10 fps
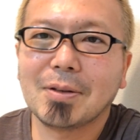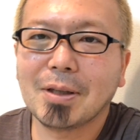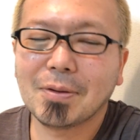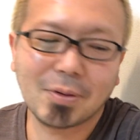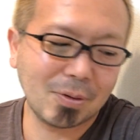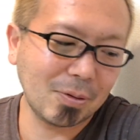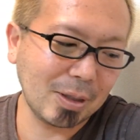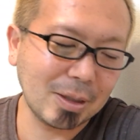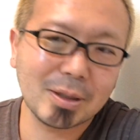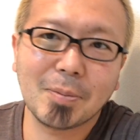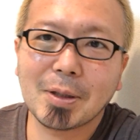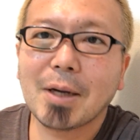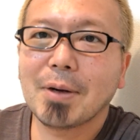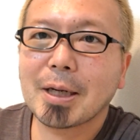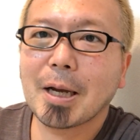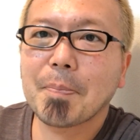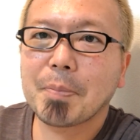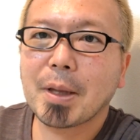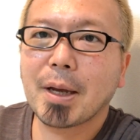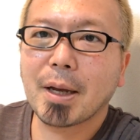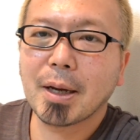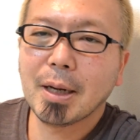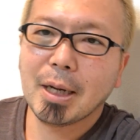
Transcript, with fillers: ていうことをねしてみたいわけで